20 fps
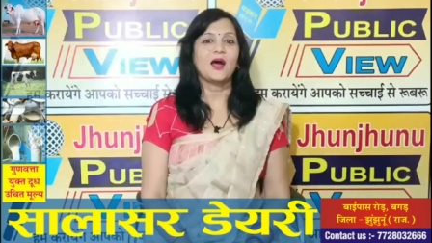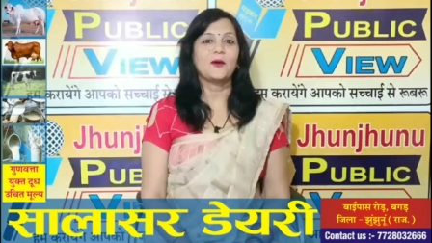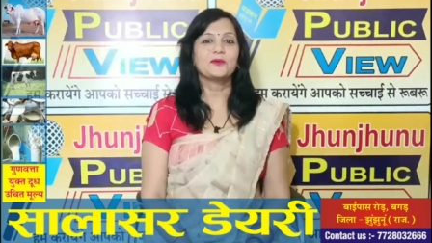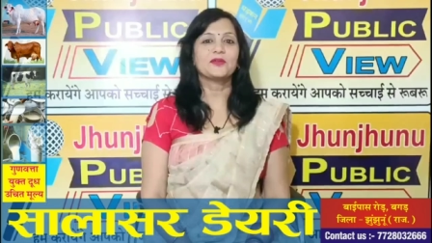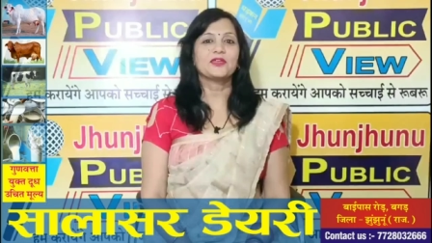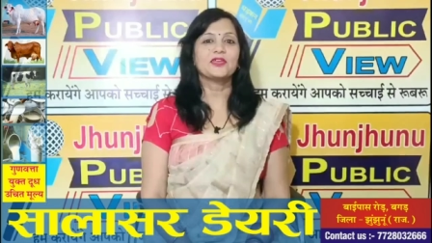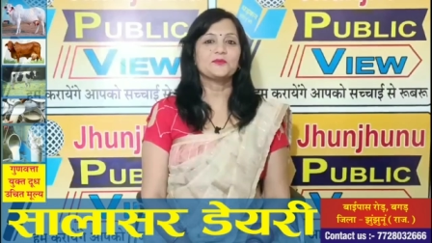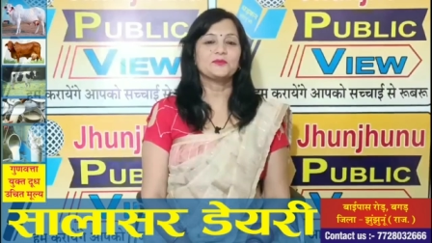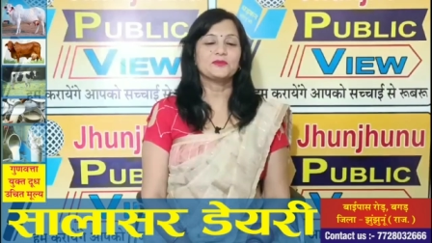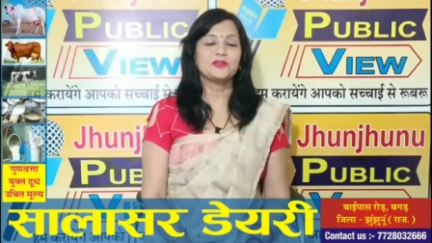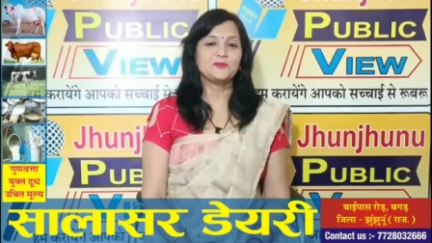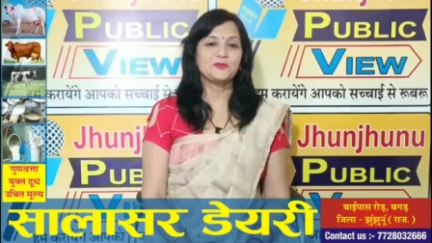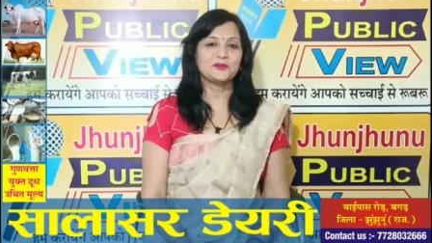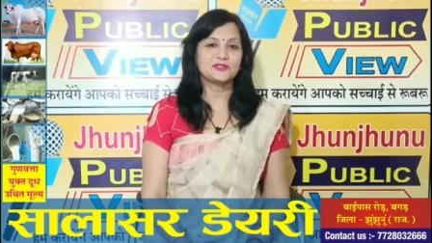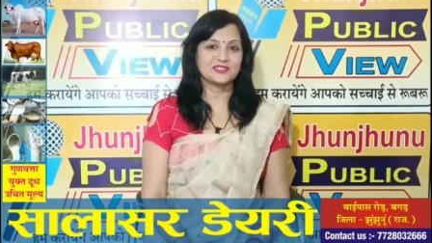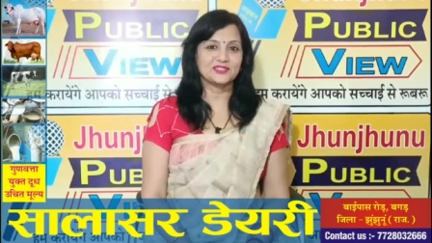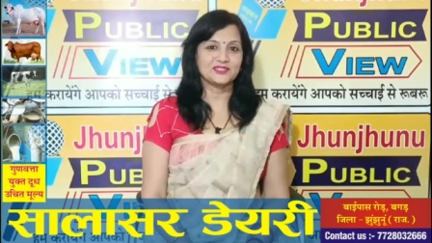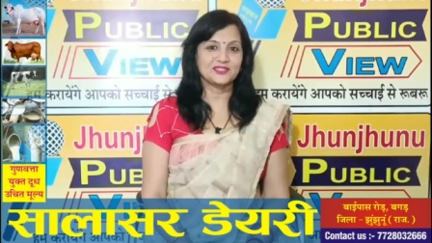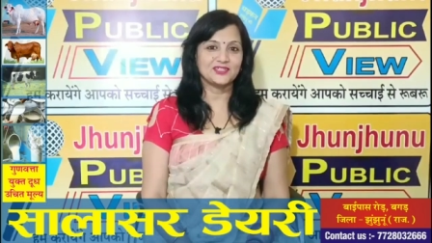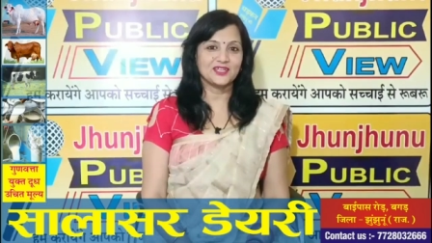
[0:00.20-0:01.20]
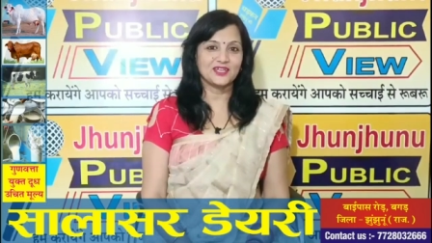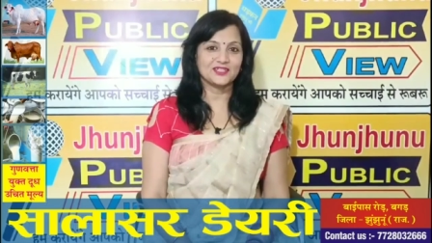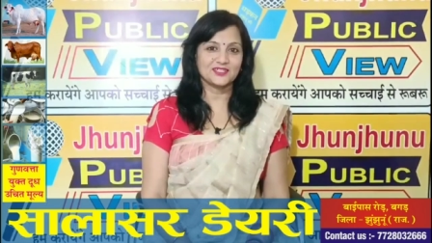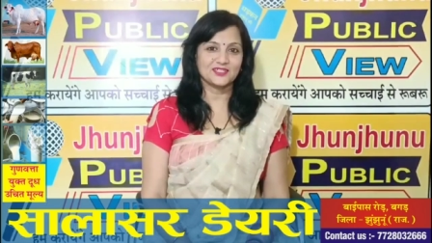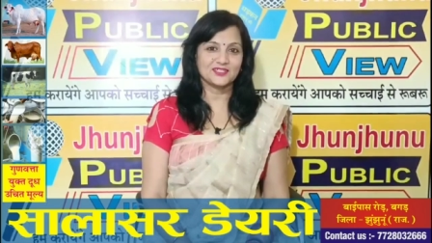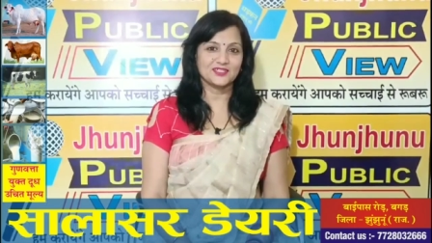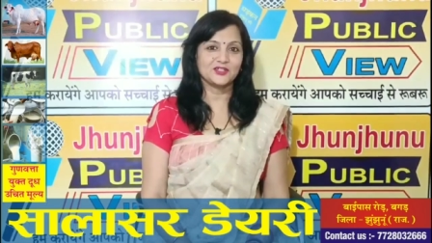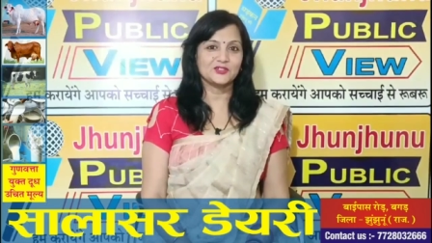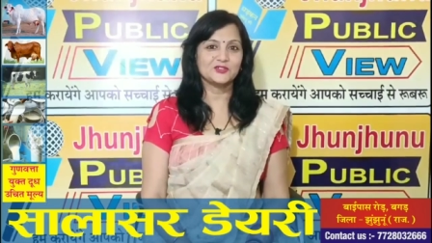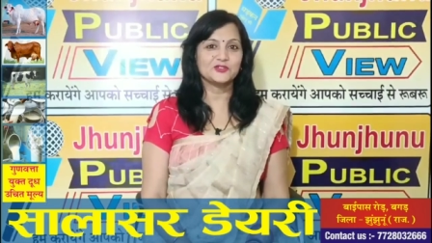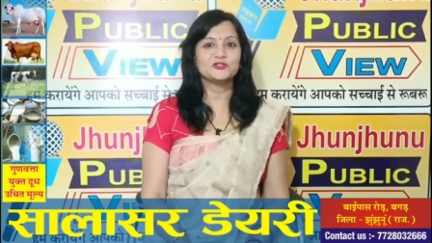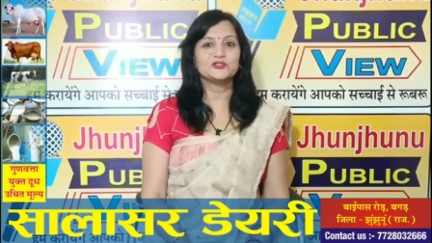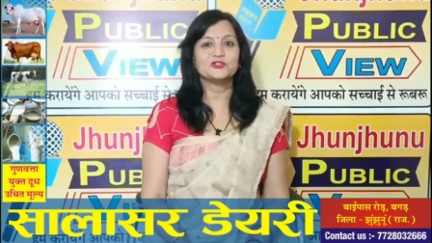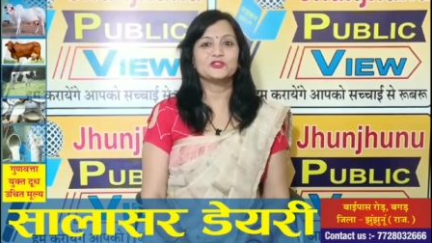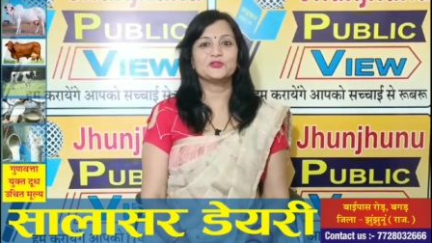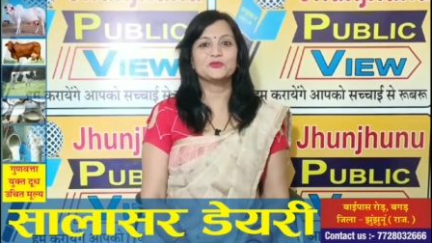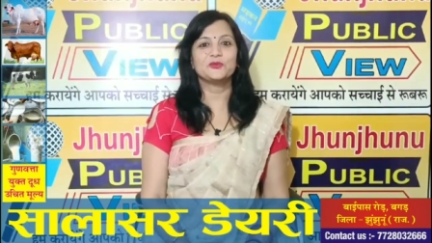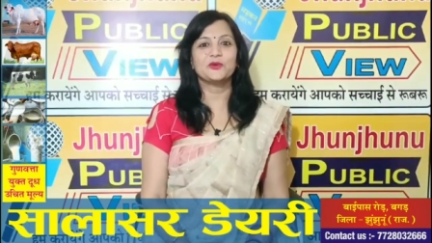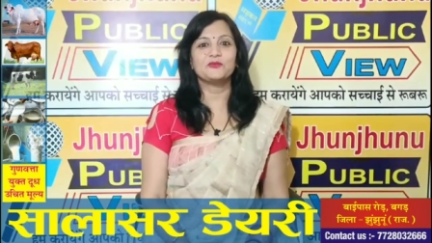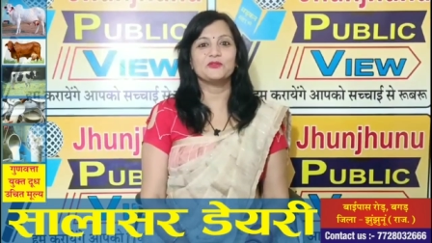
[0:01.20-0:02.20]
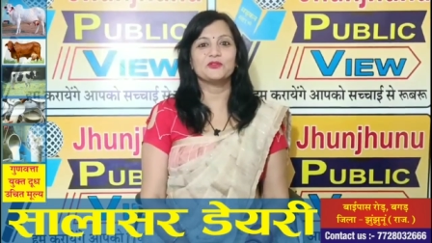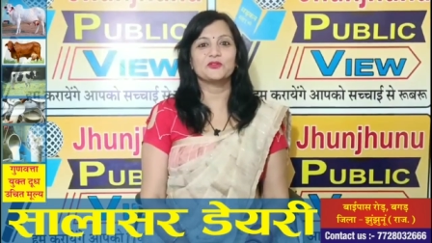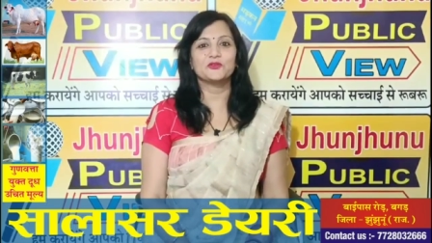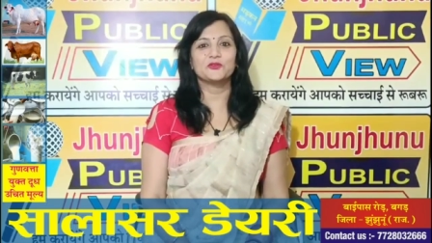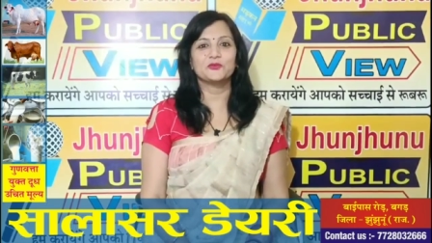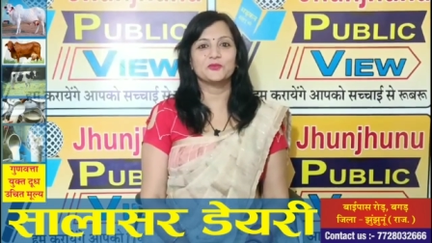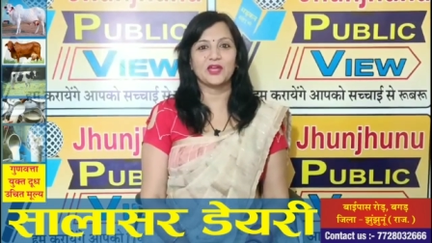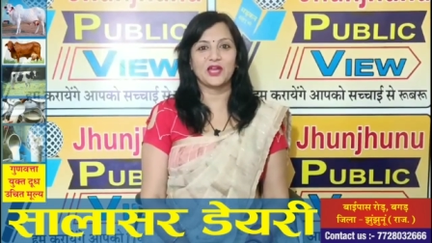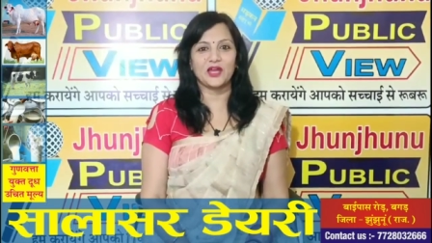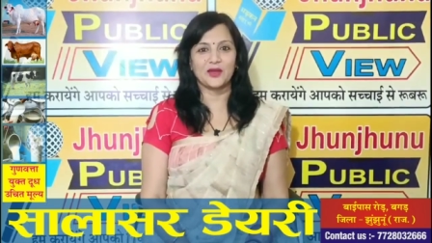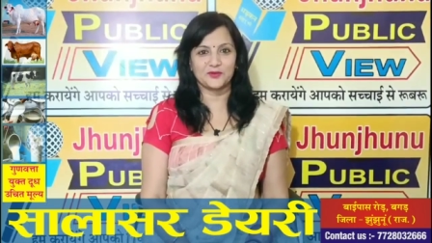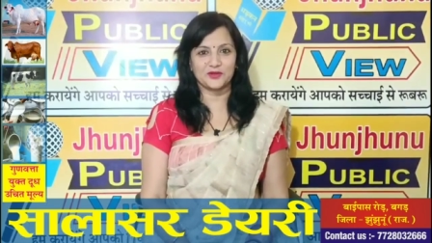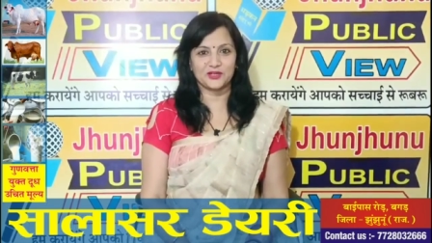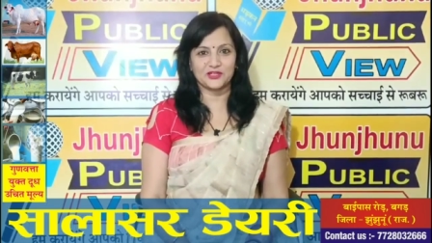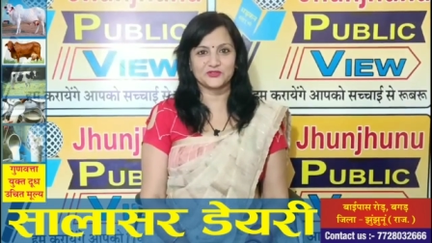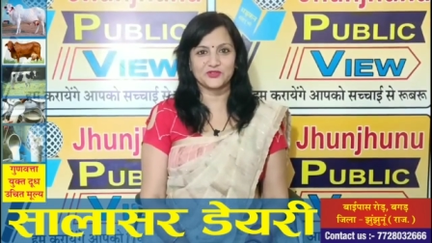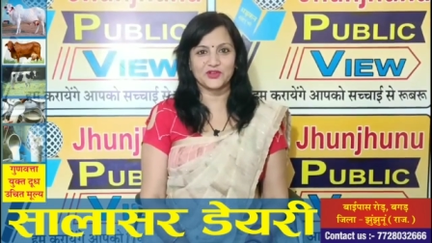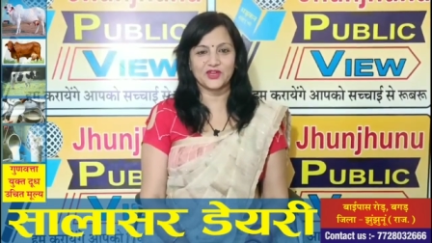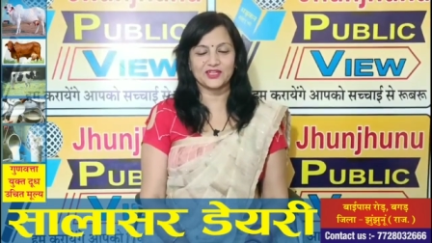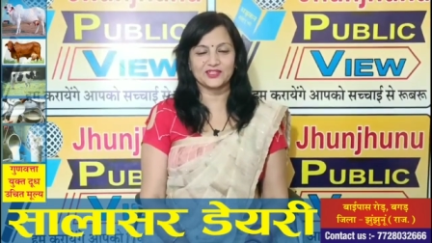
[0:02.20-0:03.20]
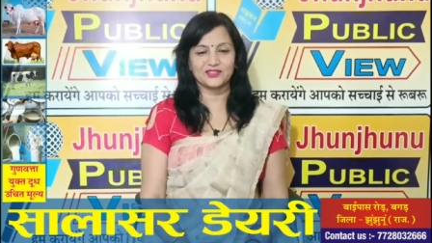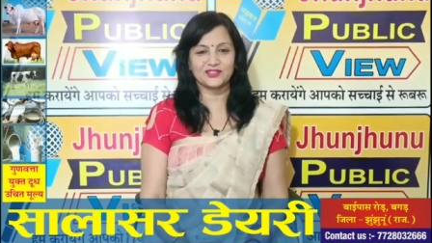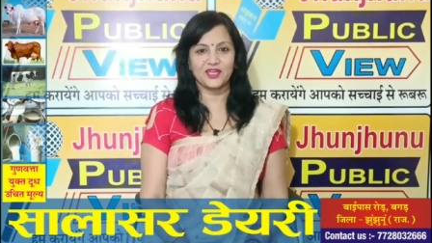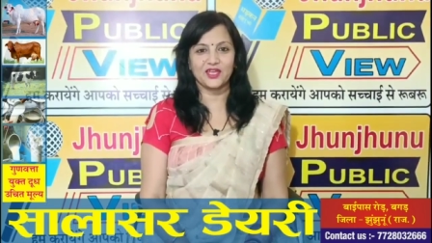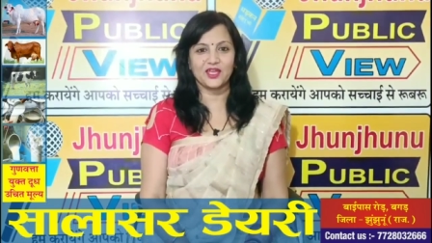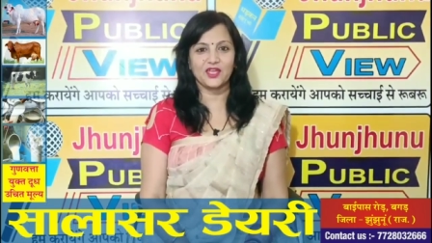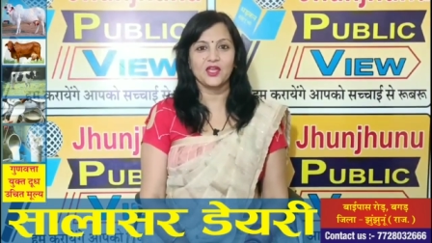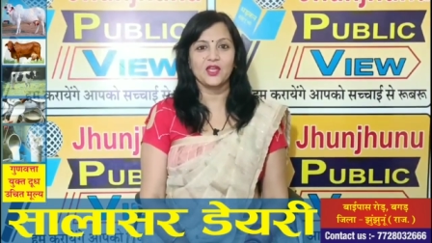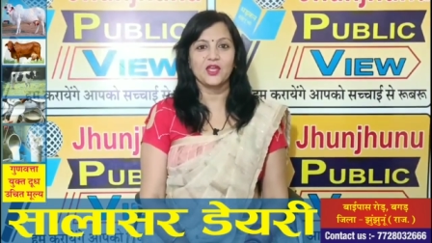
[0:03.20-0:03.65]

आपके अपने पसंदीदा चैनल झुंझुनू पब्लिक व्यू में आपका स्वागत है